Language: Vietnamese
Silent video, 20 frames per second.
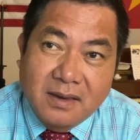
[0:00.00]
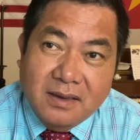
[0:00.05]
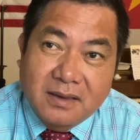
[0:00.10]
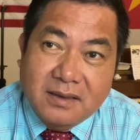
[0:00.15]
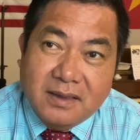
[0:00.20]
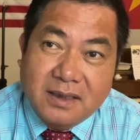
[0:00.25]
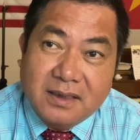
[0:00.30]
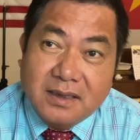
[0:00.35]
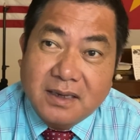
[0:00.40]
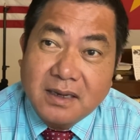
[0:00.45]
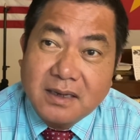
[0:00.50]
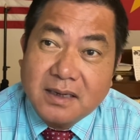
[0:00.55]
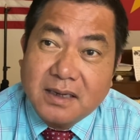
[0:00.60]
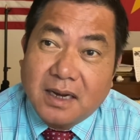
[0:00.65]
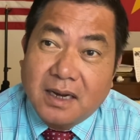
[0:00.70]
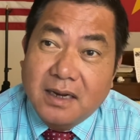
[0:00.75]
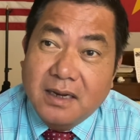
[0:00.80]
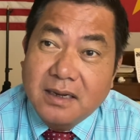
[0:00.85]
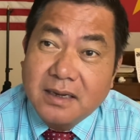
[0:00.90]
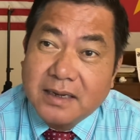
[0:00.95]
thì cứ
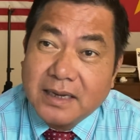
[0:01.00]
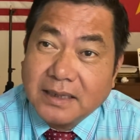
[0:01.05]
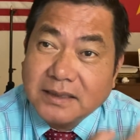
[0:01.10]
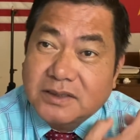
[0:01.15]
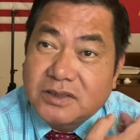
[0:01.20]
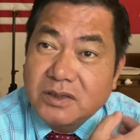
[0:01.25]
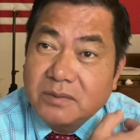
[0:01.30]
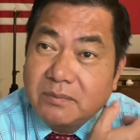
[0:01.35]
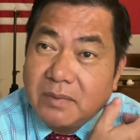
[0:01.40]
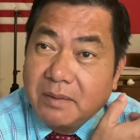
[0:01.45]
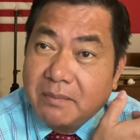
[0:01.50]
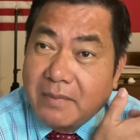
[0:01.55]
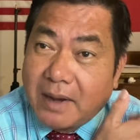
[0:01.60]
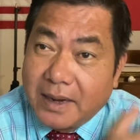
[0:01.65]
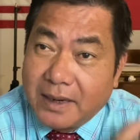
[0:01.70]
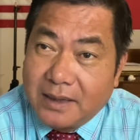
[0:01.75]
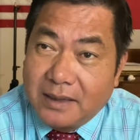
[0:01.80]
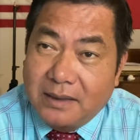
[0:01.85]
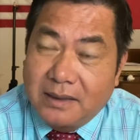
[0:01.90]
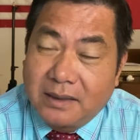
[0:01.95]
cử các chiếc máy
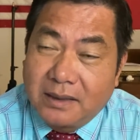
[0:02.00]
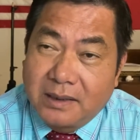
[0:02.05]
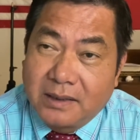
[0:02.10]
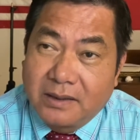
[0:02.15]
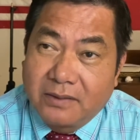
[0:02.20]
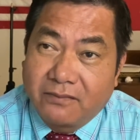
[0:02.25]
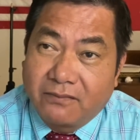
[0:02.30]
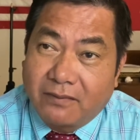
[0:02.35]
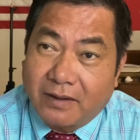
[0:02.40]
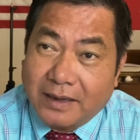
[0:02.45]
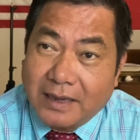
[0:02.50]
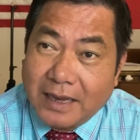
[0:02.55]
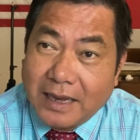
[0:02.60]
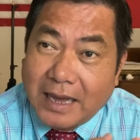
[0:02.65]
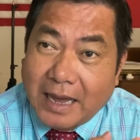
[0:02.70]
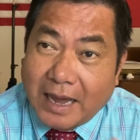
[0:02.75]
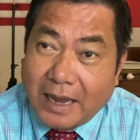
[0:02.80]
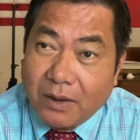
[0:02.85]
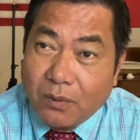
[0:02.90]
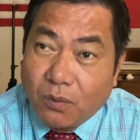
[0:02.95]
bay và các
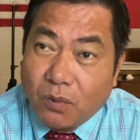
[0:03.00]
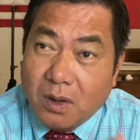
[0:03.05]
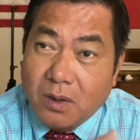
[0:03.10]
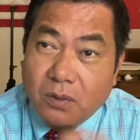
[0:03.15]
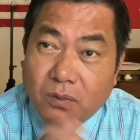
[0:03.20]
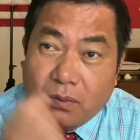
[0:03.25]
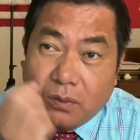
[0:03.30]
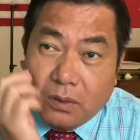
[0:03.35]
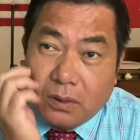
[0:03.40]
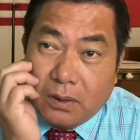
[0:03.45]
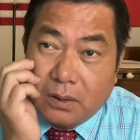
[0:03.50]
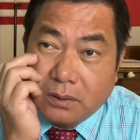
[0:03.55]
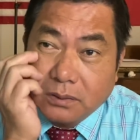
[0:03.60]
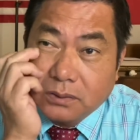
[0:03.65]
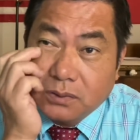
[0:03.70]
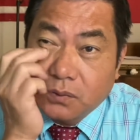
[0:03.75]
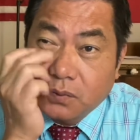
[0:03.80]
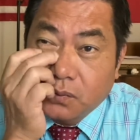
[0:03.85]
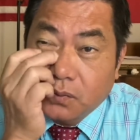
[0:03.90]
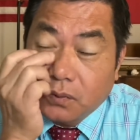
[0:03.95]
hải quân của
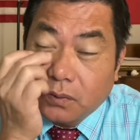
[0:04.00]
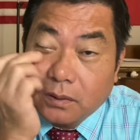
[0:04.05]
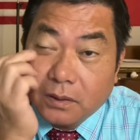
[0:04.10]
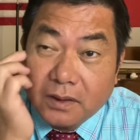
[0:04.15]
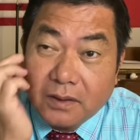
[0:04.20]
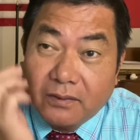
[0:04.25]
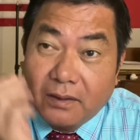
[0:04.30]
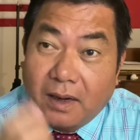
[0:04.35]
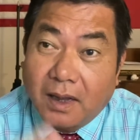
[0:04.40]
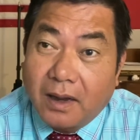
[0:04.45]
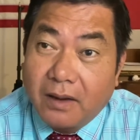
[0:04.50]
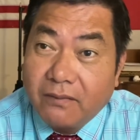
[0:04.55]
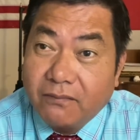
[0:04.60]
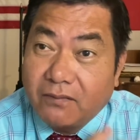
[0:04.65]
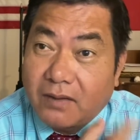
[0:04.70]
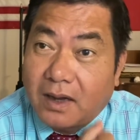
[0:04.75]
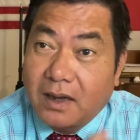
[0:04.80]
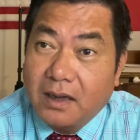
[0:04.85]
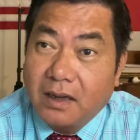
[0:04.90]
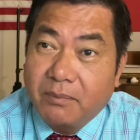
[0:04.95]
Trung Quốc cứ lởn
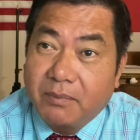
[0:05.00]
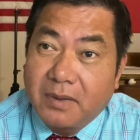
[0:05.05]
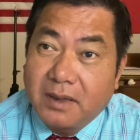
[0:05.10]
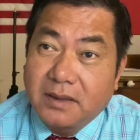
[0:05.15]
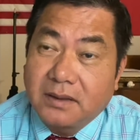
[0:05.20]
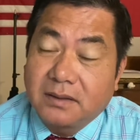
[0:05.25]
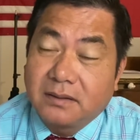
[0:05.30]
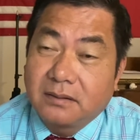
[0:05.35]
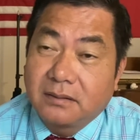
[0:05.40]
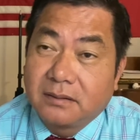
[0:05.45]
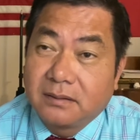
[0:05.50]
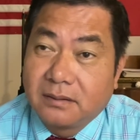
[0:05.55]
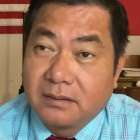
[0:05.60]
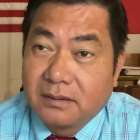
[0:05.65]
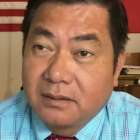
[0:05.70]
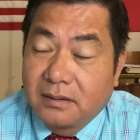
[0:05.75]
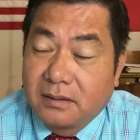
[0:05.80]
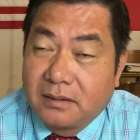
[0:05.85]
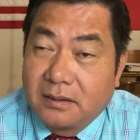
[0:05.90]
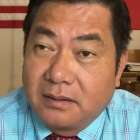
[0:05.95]
vởn ở bên
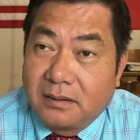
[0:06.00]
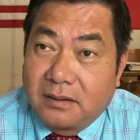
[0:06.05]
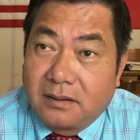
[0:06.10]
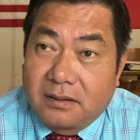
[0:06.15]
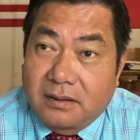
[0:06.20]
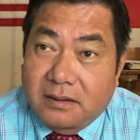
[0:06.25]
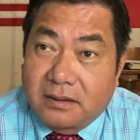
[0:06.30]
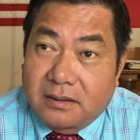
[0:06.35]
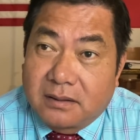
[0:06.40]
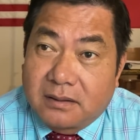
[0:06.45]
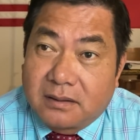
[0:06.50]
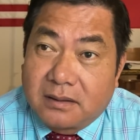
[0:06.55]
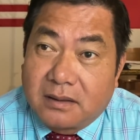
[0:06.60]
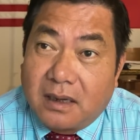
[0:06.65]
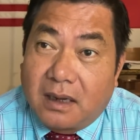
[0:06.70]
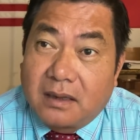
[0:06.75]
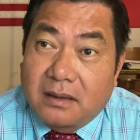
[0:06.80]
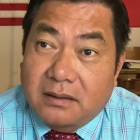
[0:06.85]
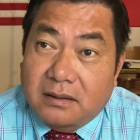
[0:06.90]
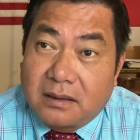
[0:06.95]

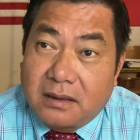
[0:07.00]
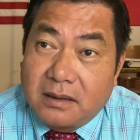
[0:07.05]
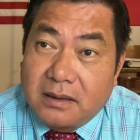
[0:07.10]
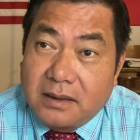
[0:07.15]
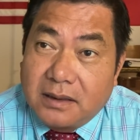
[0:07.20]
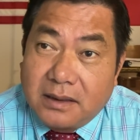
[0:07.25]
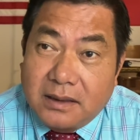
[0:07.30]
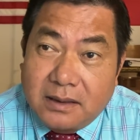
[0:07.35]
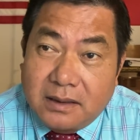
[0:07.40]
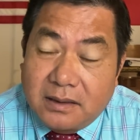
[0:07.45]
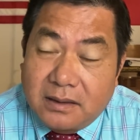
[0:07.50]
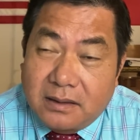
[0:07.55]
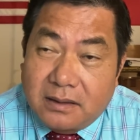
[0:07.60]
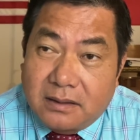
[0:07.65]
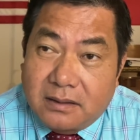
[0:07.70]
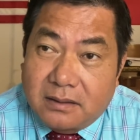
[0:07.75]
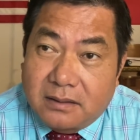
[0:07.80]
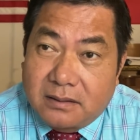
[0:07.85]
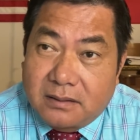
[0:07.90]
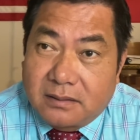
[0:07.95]
gần tới cái
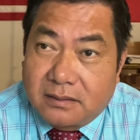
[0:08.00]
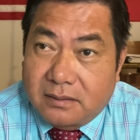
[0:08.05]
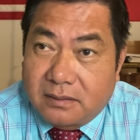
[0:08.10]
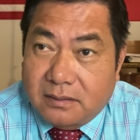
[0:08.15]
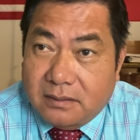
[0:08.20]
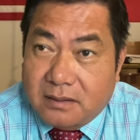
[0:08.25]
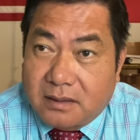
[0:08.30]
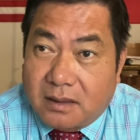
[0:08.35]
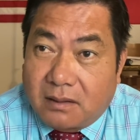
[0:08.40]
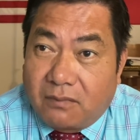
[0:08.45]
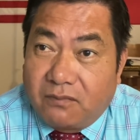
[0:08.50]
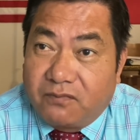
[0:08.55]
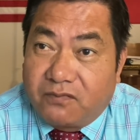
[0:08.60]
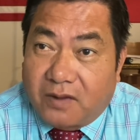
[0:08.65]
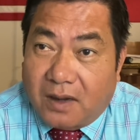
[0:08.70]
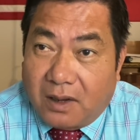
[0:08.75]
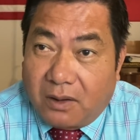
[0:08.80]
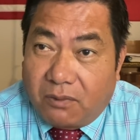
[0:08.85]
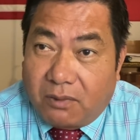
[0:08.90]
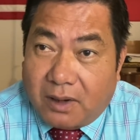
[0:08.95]
ờ, không
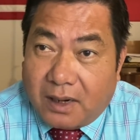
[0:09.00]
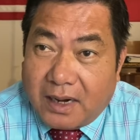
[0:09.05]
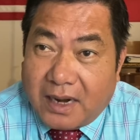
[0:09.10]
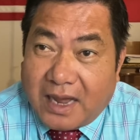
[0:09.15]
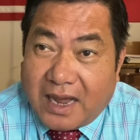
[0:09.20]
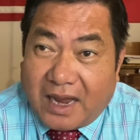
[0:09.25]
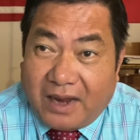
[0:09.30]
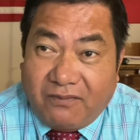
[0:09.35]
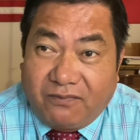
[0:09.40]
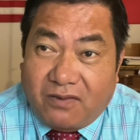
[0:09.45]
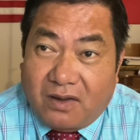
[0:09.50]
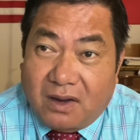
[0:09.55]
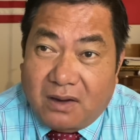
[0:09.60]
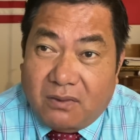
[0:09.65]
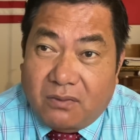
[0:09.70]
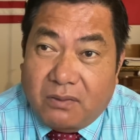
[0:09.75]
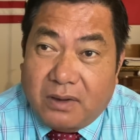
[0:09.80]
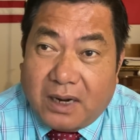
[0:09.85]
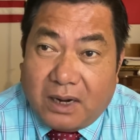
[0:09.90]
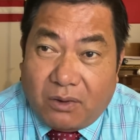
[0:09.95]
phận hoặc là hải phận
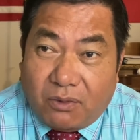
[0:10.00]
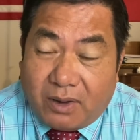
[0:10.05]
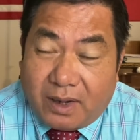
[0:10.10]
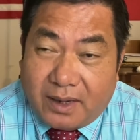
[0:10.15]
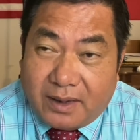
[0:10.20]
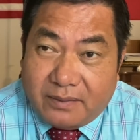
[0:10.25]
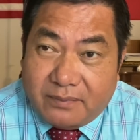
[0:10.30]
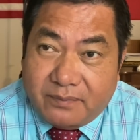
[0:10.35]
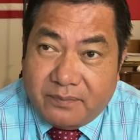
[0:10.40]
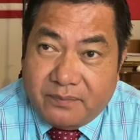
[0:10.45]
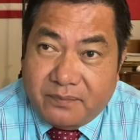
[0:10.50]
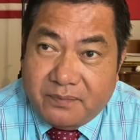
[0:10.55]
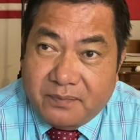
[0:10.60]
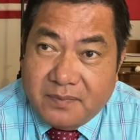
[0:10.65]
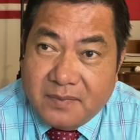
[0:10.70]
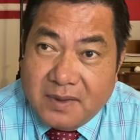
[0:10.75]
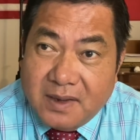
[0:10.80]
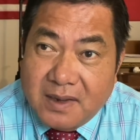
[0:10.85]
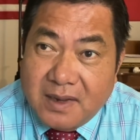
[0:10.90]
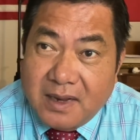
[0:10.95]
của Đài Loan
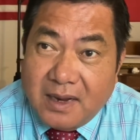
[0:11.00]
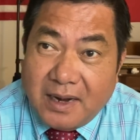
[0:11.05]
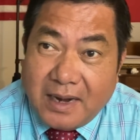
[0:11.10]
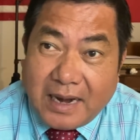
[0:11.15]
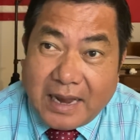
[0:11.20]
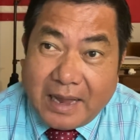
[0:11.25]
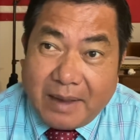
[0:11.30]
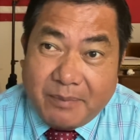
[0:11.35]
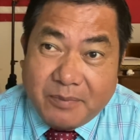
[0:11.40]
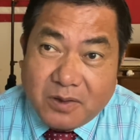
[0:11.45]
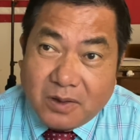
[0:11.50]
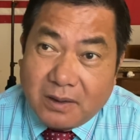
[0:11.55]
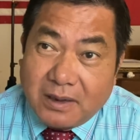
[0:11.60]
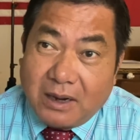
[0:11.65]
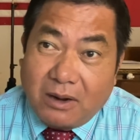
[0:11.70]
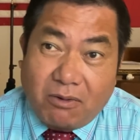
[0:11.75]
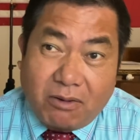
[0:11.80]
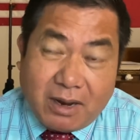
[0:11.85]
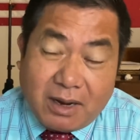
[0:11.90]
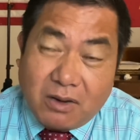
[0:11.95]
làm cho
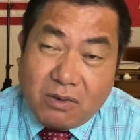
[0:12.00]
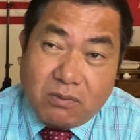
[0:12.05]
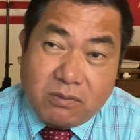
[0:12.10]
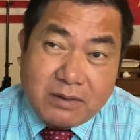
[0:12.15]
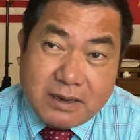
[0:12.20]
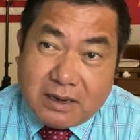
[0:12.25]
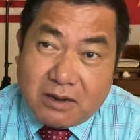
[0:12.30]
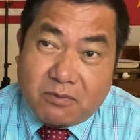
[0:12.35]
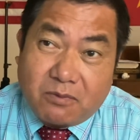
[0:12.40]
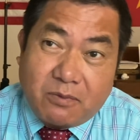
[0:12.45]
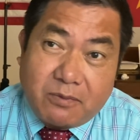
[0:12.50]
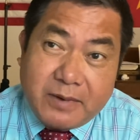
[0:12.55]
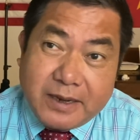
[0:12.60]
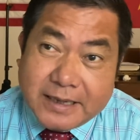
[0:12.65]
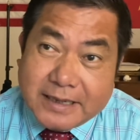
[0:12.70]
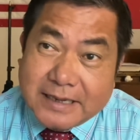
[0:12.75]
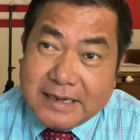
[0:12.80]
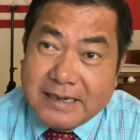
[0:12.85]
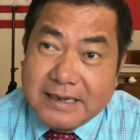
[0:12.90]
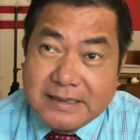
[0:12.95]
Đài Loan lúc nào cũng bị
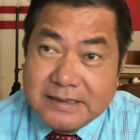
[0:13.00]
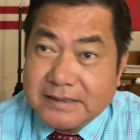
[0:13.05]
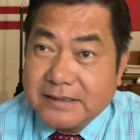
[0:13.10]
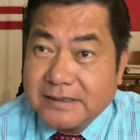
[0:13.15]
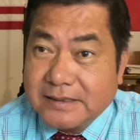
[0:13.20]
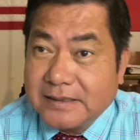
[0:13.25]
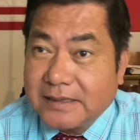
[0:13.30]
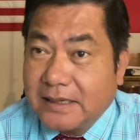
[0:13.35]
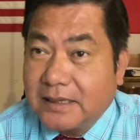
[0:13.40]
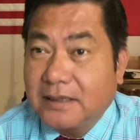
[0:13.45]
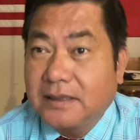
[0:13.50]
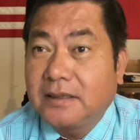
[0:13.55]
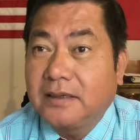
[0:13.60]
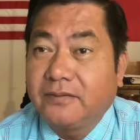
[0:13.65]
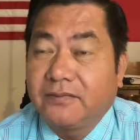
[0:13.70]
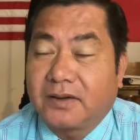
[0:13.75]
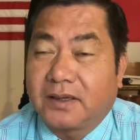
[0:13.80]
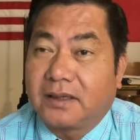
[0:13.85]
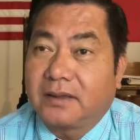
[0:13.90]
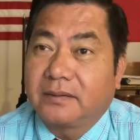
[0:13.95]
căng lên
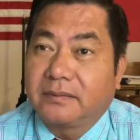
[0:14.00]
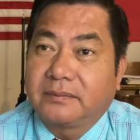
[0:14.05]
như vậy